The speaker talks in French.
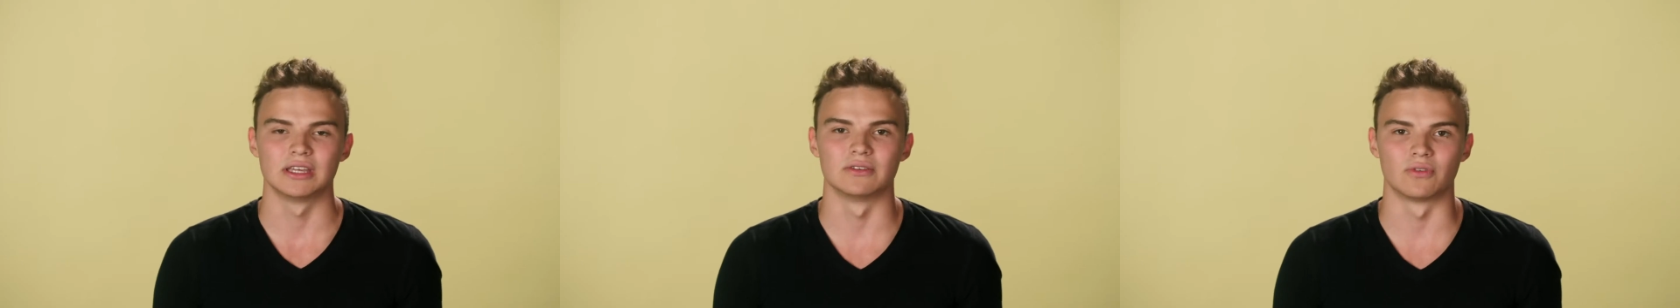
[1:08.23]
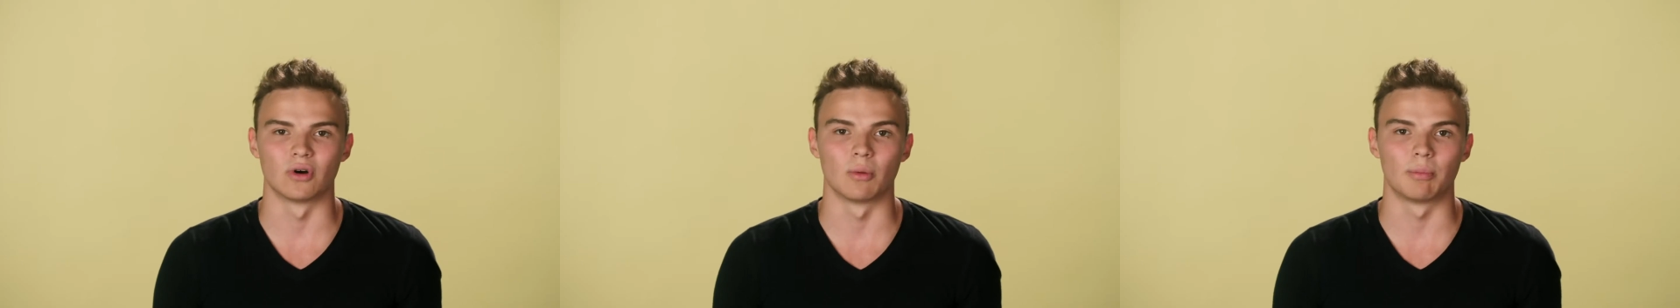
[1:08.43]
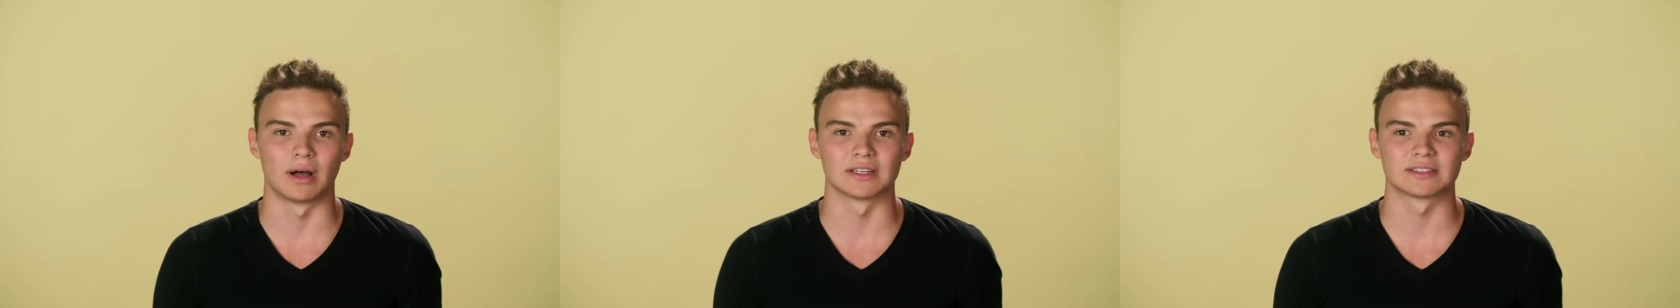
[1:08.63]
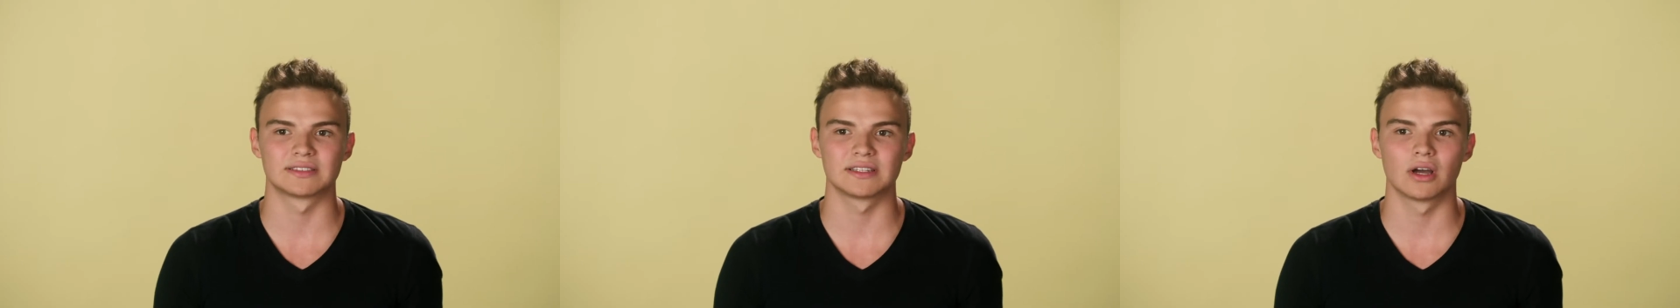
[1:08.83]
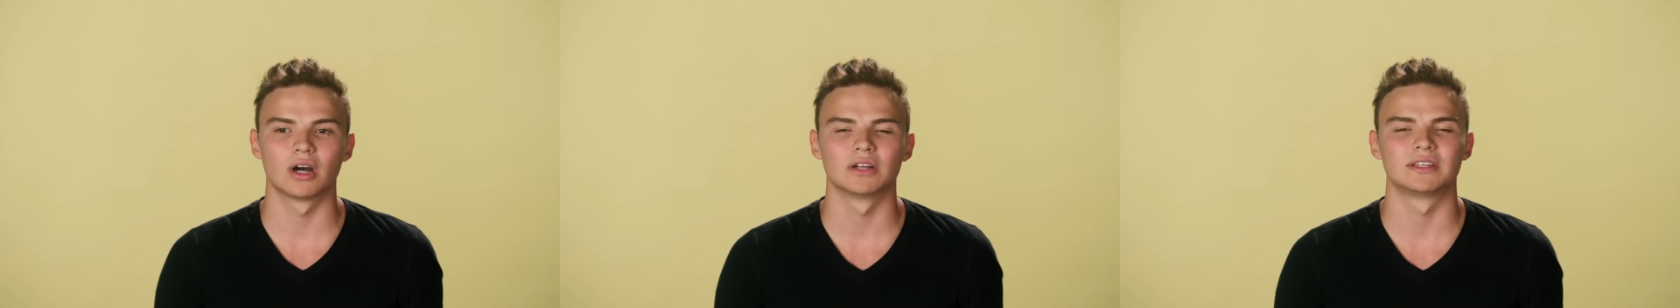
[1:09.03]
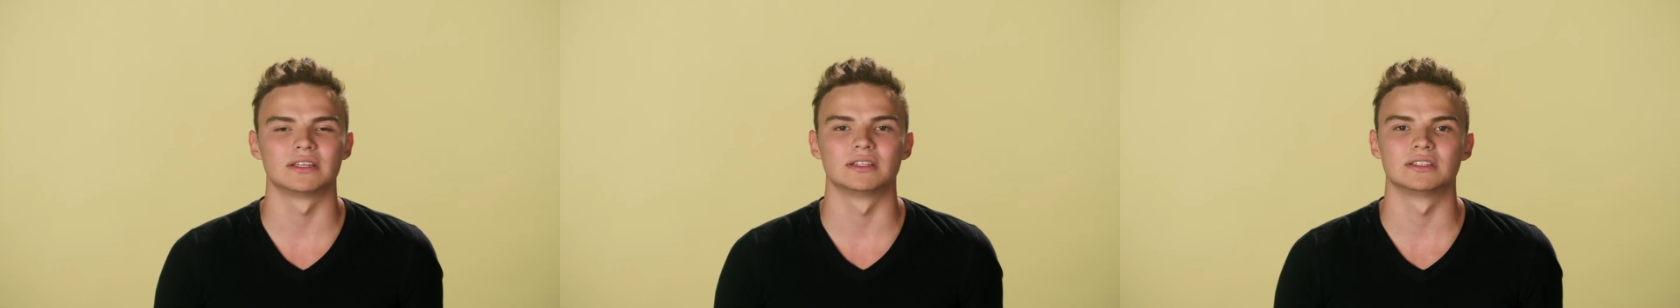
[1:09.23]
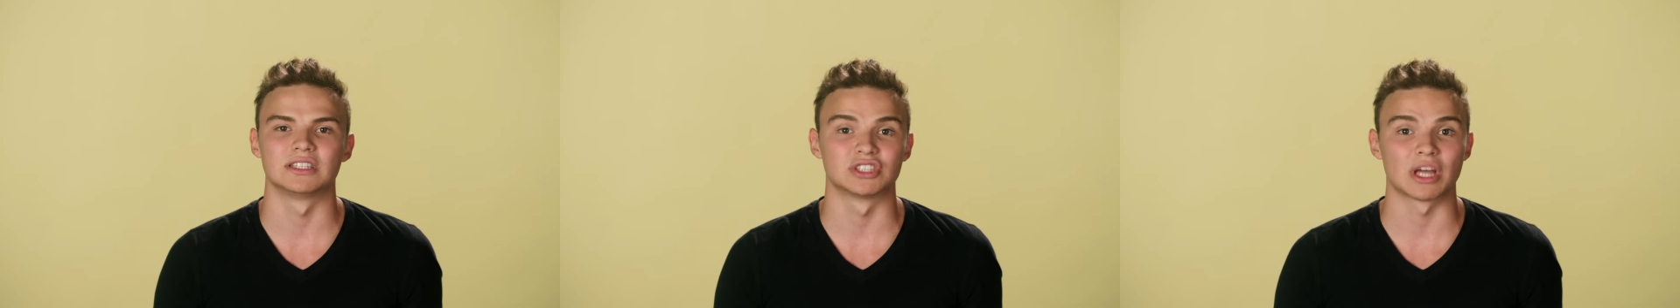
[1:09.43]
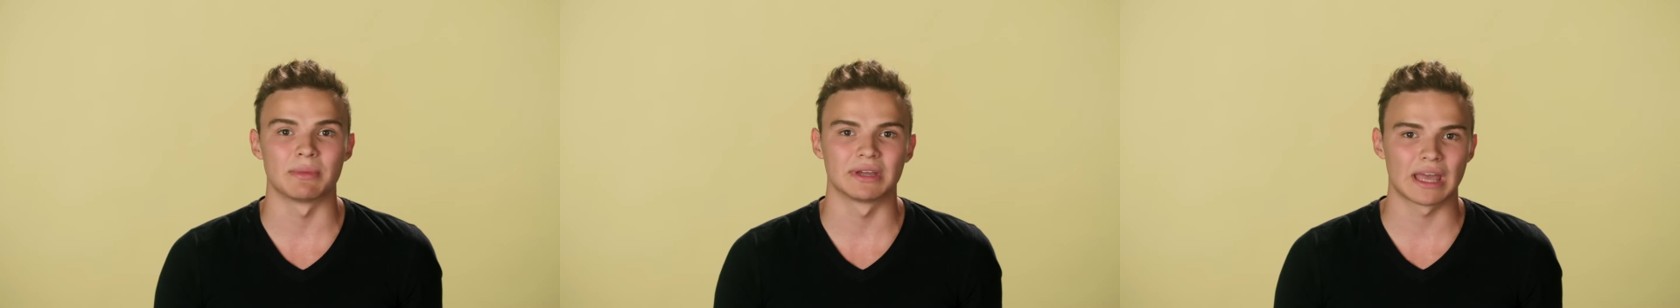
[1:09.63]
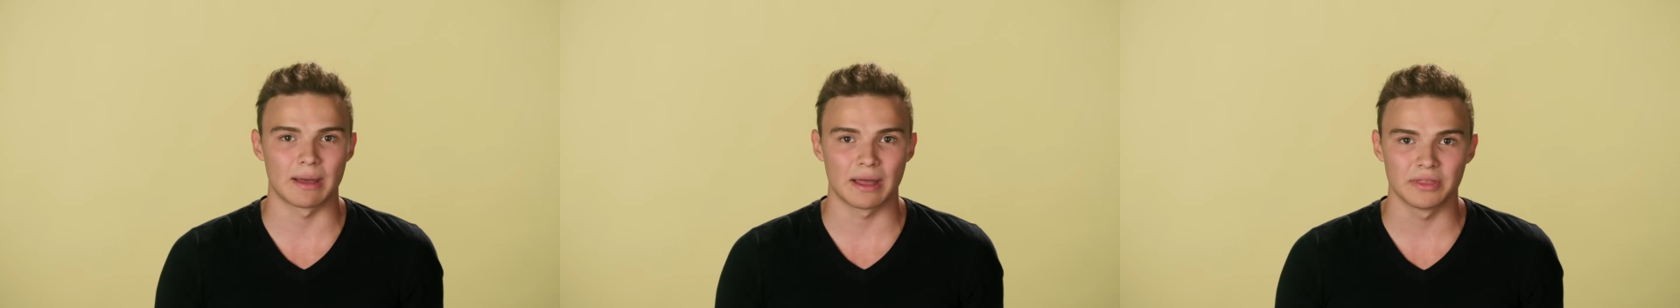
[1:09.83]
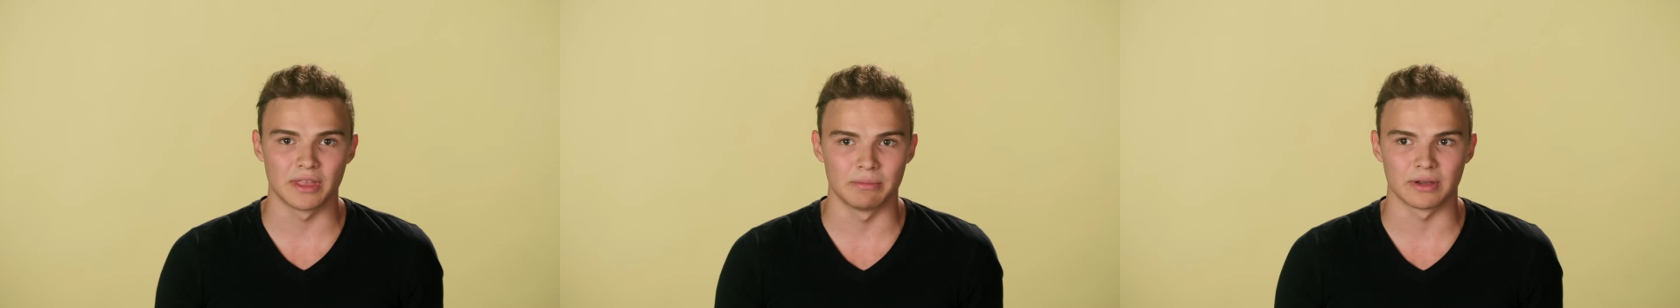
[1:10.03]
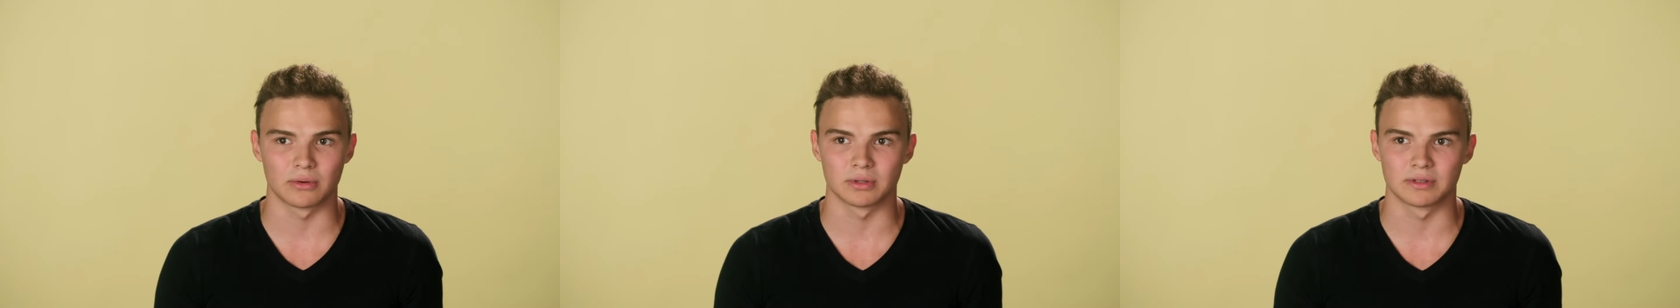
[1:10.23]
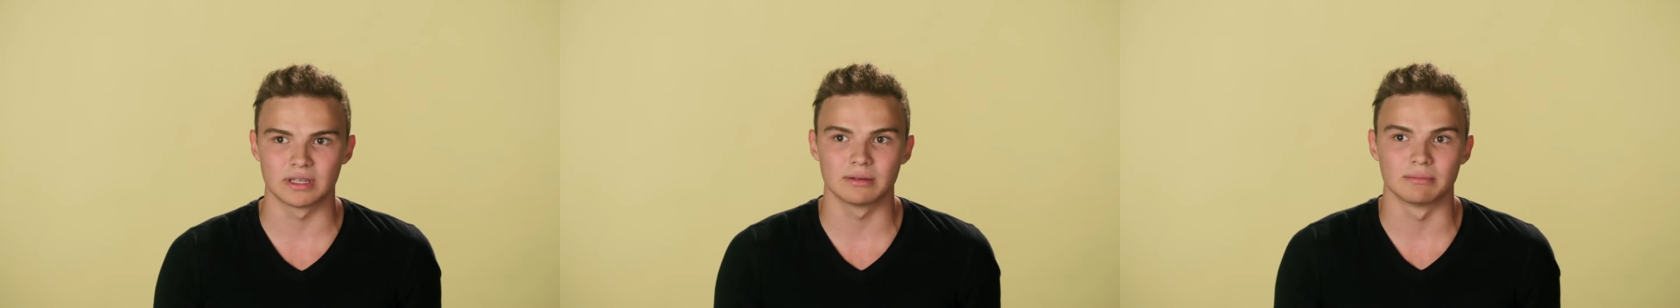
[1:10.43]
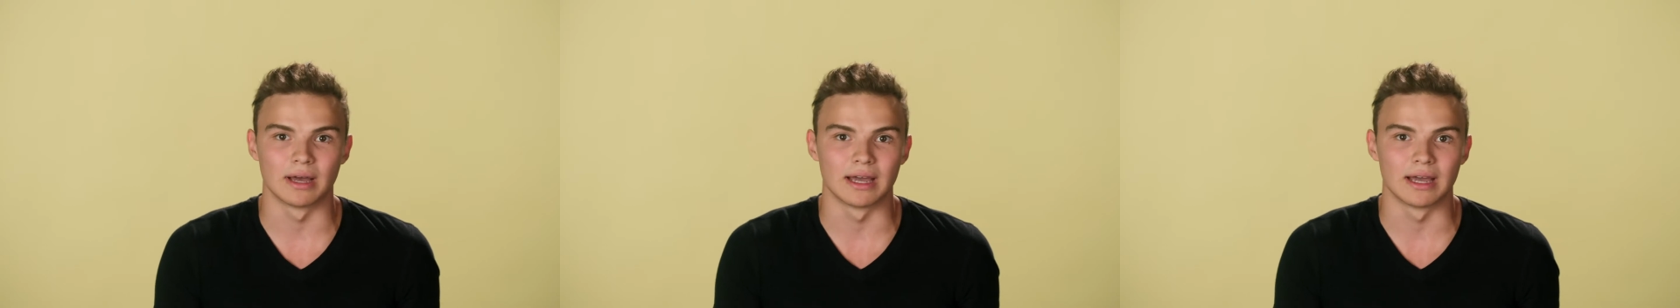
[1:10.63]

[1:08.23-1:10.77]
Ils vont penser Ah, t'es jamais capable de m'écouter.